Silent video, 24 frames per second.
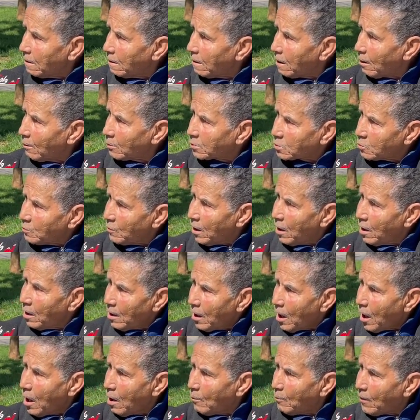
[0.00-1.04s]
لعبت مع
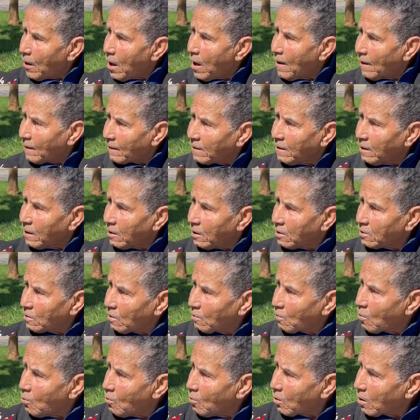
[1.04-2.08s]
العباقرة
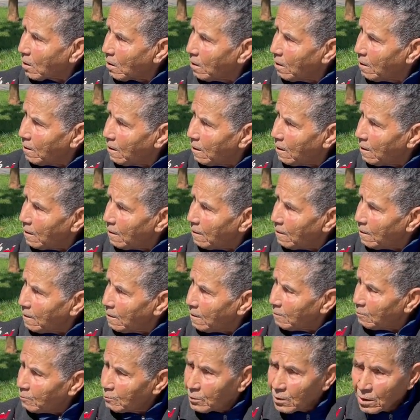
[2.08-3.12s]
الكورة
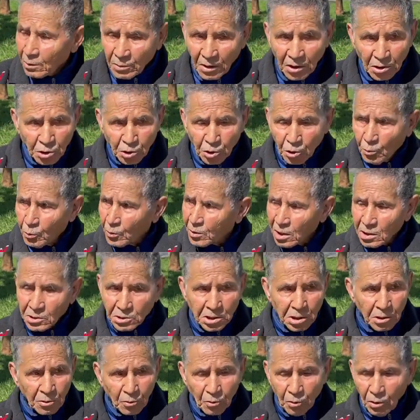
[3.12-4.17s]
بالمحجوب كان
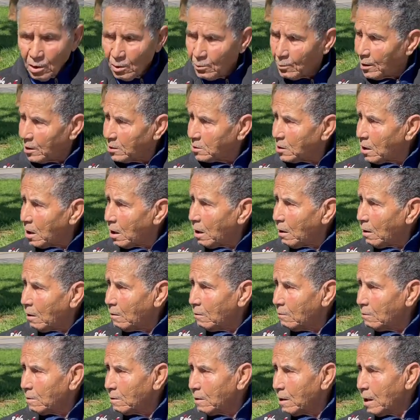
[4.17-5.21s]
تيقول لي ماذا
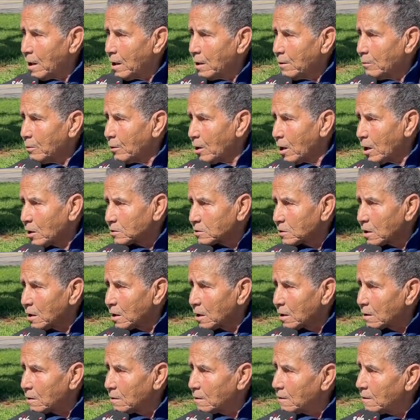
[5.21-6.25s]
لعيب
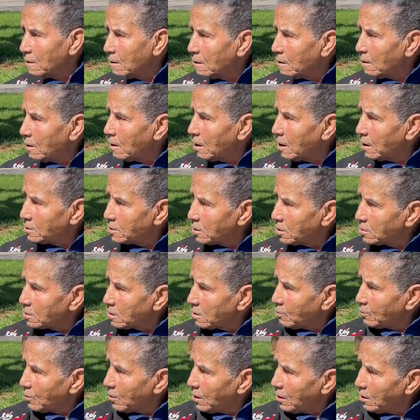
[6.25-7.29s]
خطير هذا
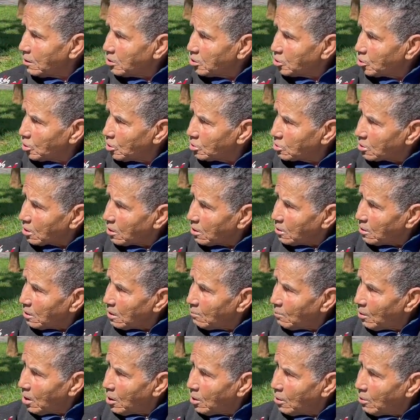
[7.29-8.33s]
دابا اللي جا
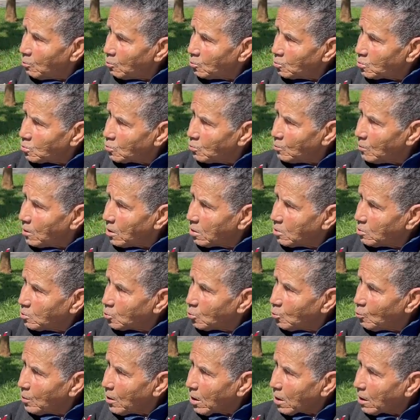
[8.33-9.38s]
ترينا معانا وانتم
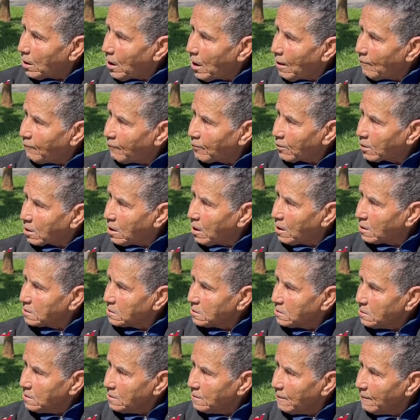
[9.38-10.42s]
قلتوا باقي عاف
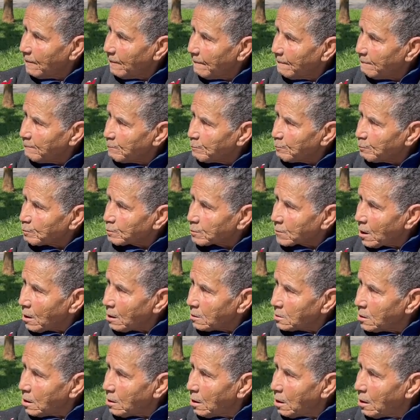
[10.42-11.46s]
الكادي
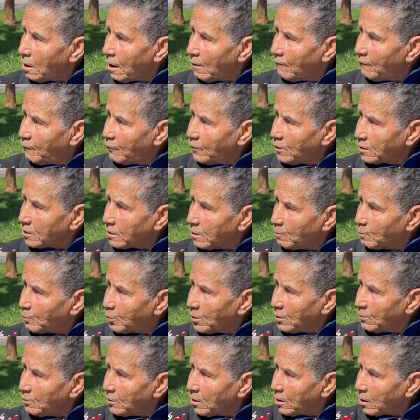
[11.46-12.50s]
هذا يلعب في ليكيب
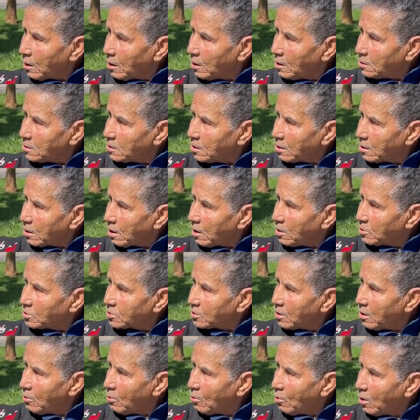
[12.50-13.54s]
بريمير غيدير
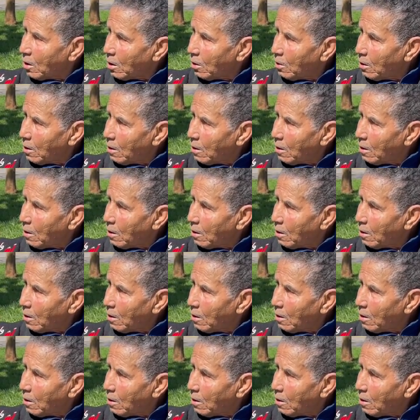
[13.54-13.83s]
غزاوه